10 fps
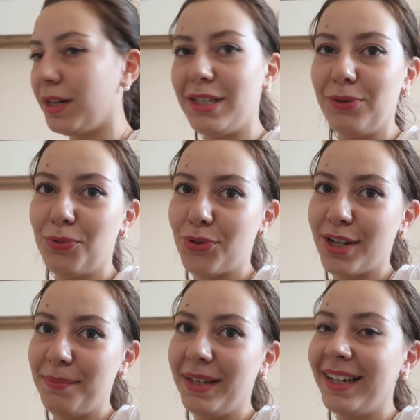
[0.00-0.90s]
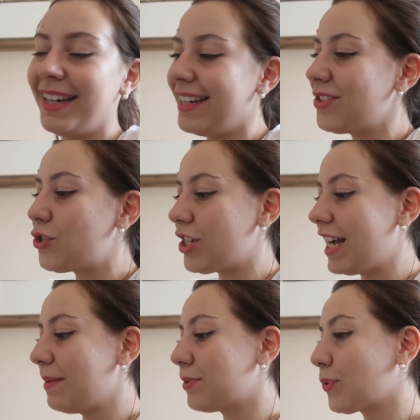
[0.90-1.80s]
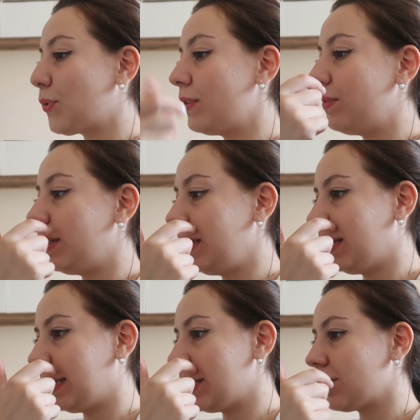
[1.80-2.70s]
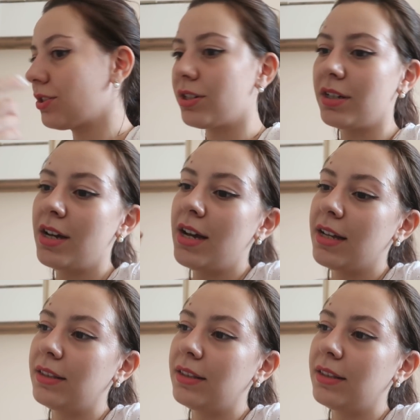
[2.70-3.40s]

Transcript: поедушками, с чаем, с кофе и, конечно же,